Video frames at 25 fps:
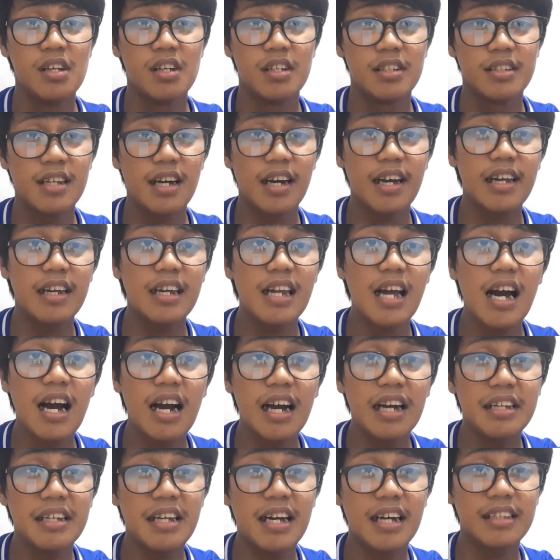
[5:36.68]
na
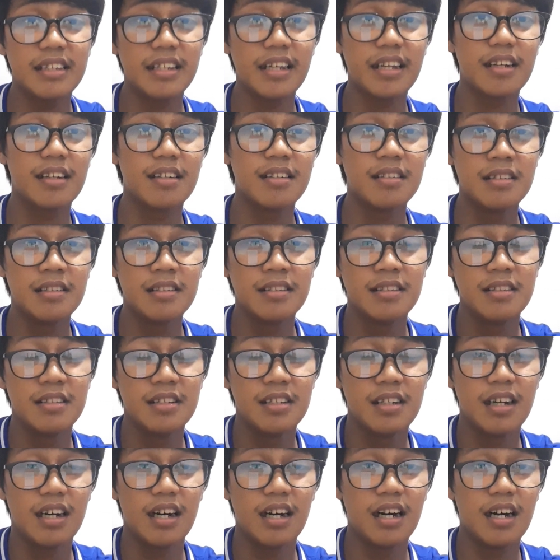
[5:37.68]
kailangan nating
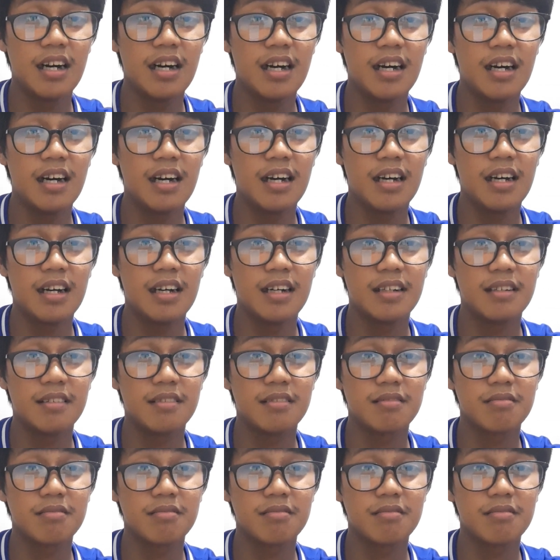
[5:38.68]
uh,